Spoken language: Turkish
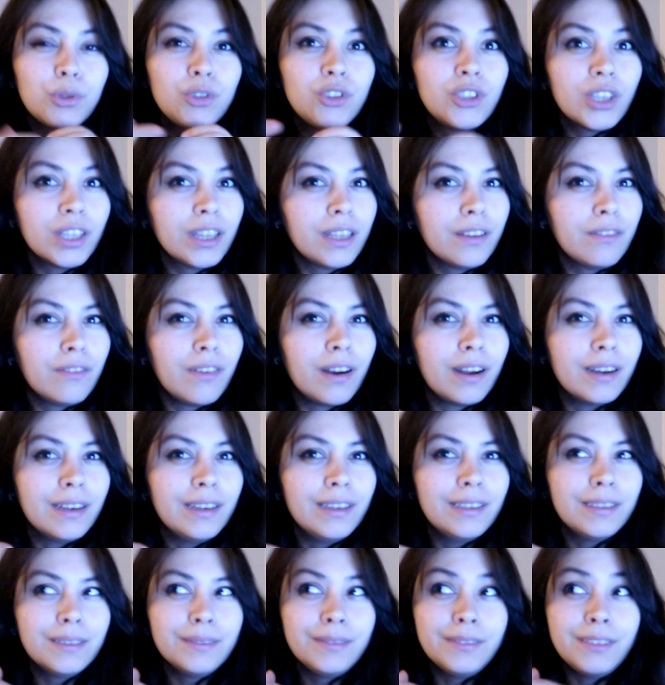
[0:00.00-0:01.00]

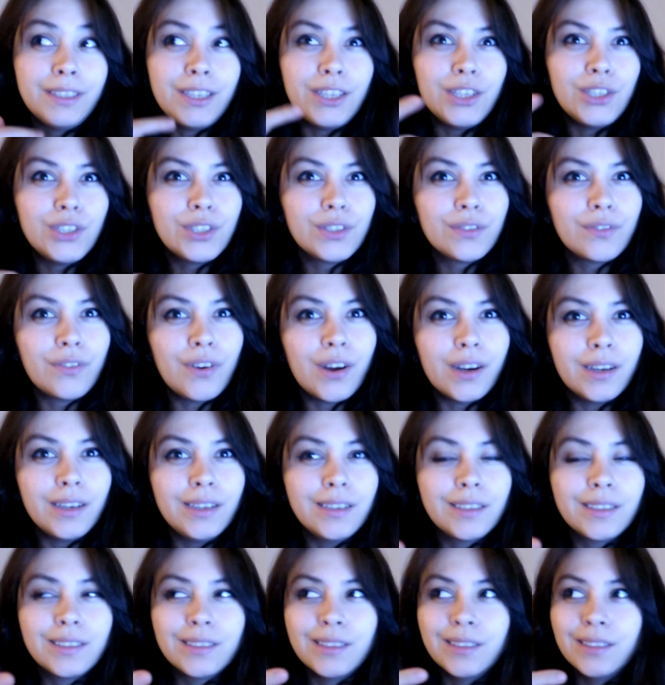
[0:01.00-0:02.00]
canavarlı, değişik
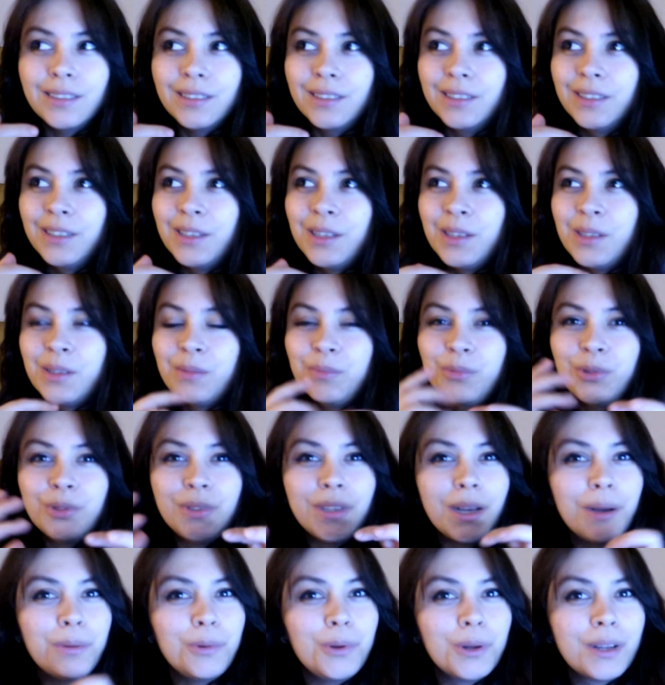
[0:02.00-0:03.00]
varlıklı
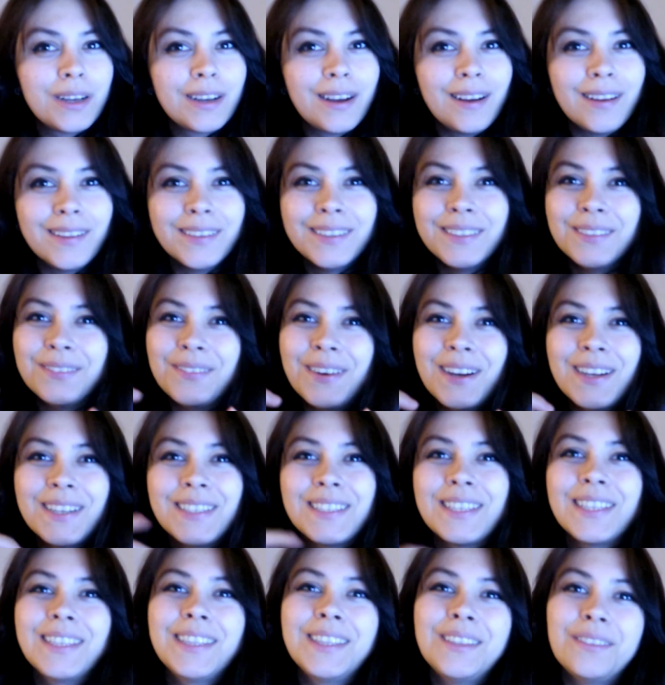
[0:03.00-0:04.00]
daha böyle kanlı,
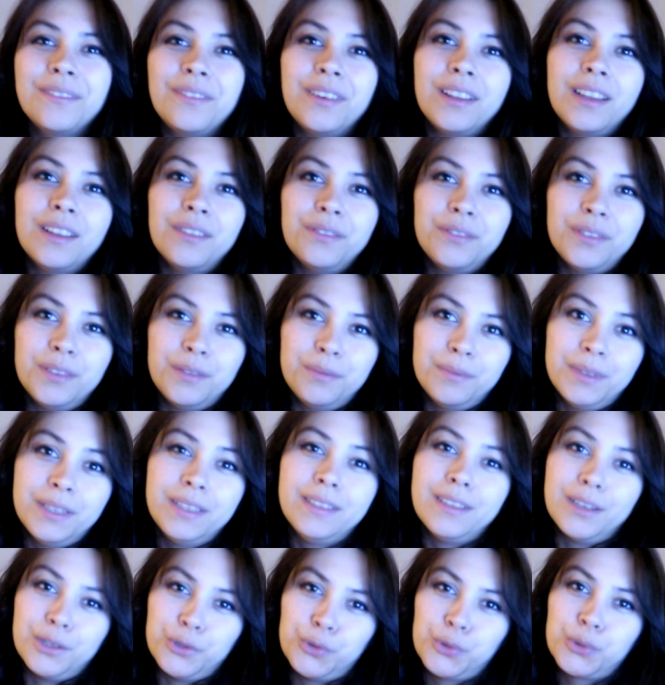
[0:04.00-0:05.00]
vahşetli falan
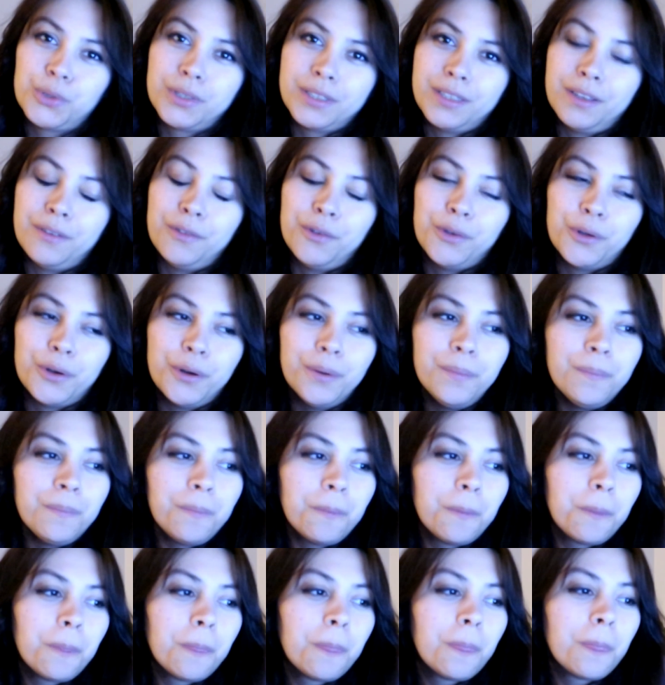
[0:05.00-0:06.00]
filmleri daha çok seviyorum.
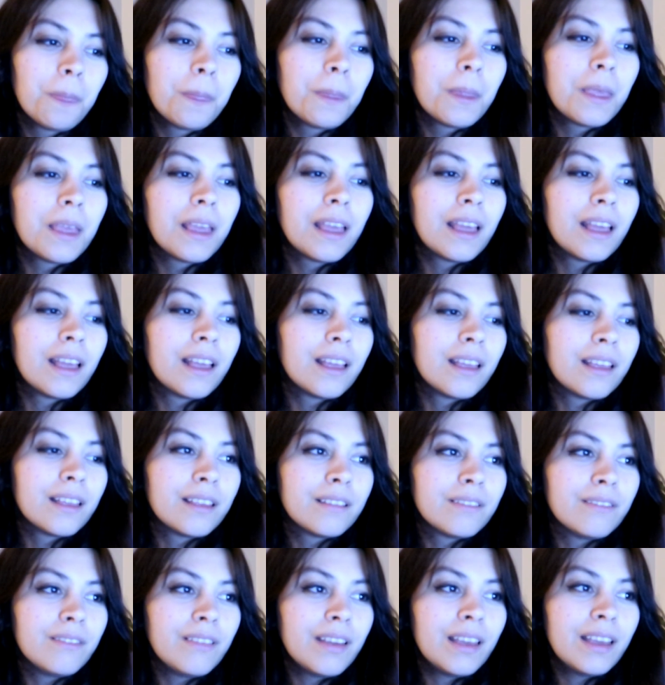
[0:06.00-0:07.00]

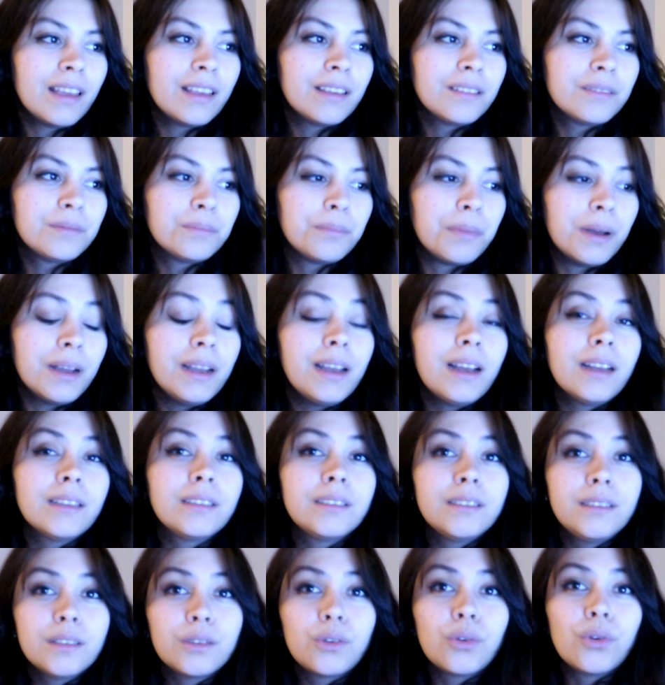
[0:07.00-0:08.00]
Ve
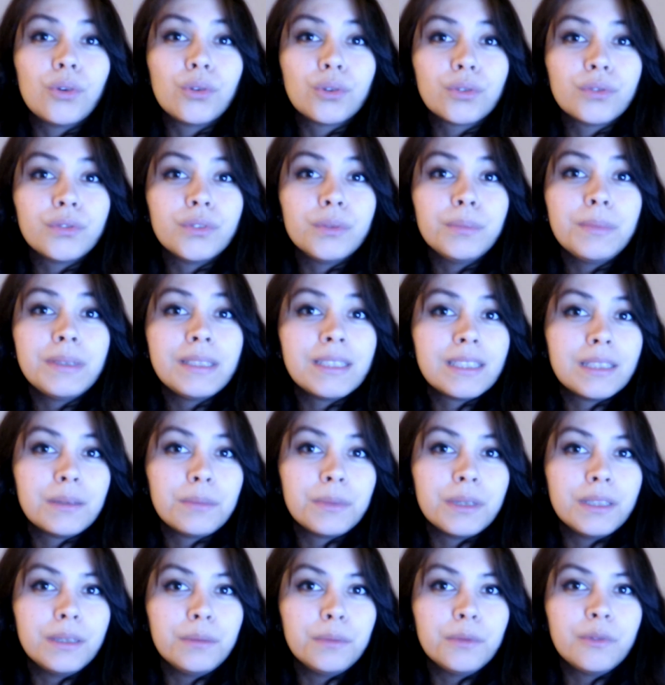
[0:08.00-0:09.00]
bayağıdır da korku filmi
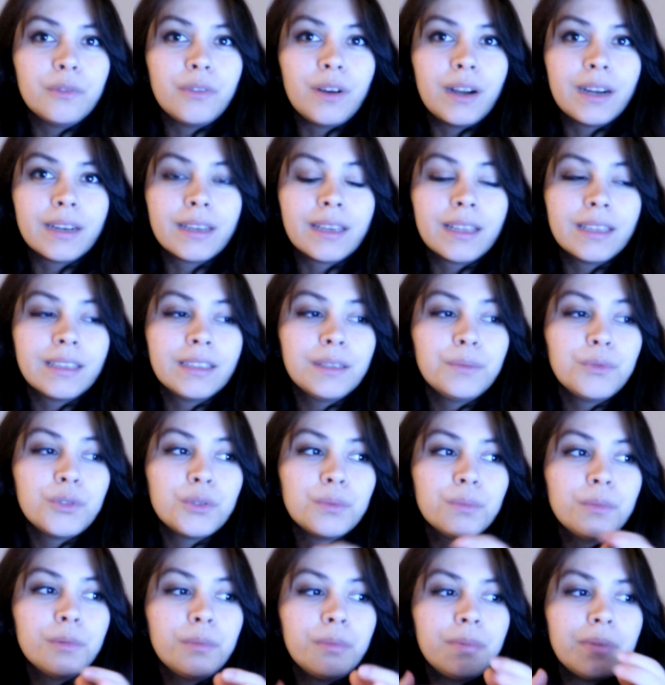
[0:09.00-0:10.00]
izlemediğimi fark ettim.
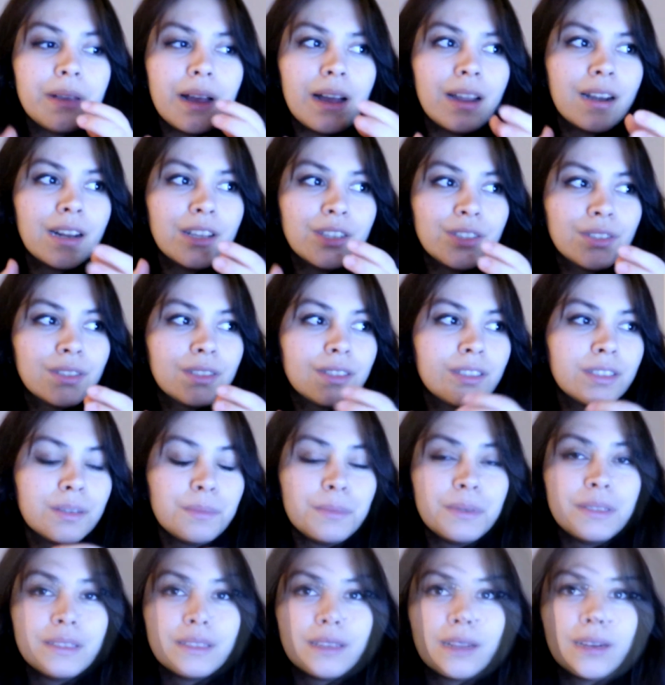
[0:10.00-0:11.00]
Şimdi
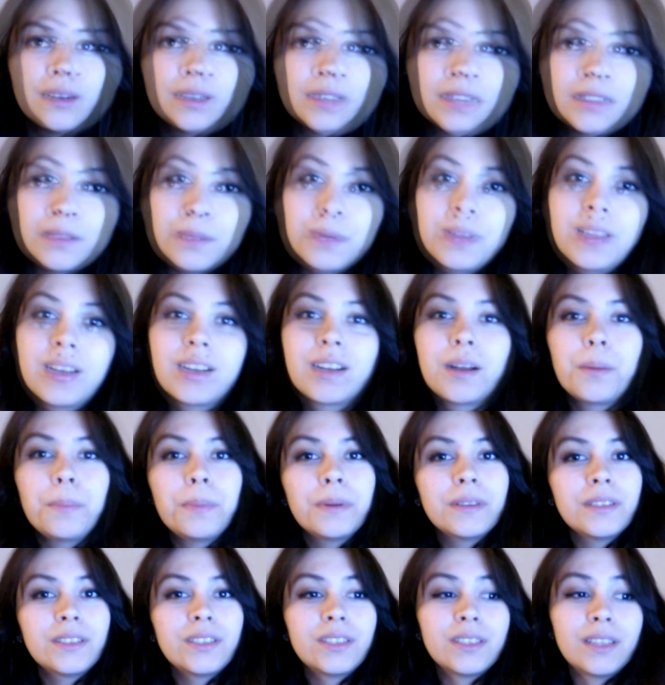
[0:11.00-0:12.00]
araştıracağım internetten
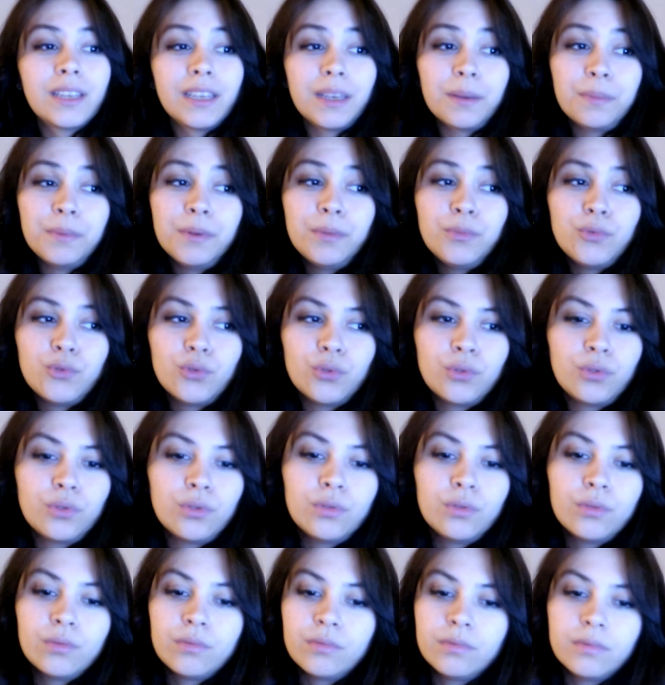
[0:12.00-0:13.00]
kapanışı da yapayım çünkü